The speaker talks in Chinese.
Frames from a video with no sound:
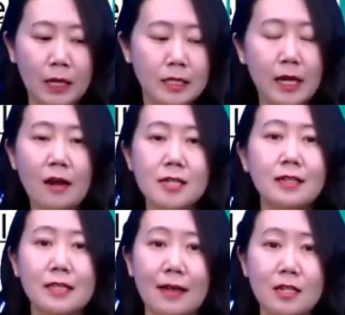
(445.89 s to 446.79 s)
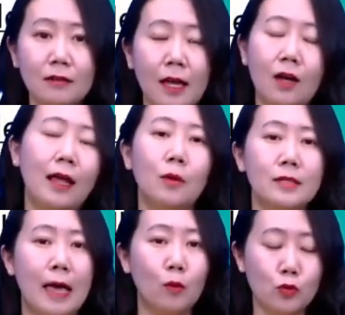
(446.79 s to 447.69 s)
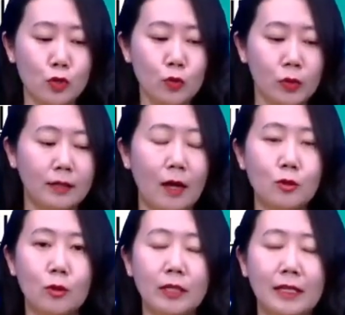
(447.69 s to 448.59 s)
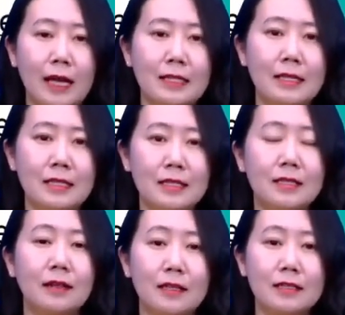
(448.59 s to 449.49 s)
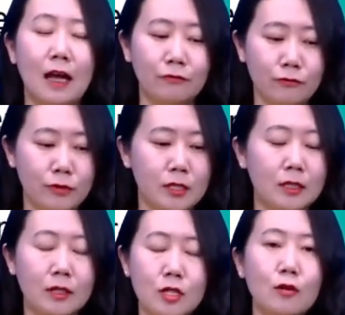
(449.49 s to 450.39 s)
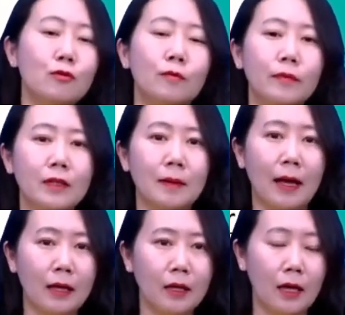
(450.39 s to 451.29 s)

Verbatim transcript: 这个二十一课讲完之后呢，后来我又在五十五课当中给大家进行了一下复习和深入，是吧？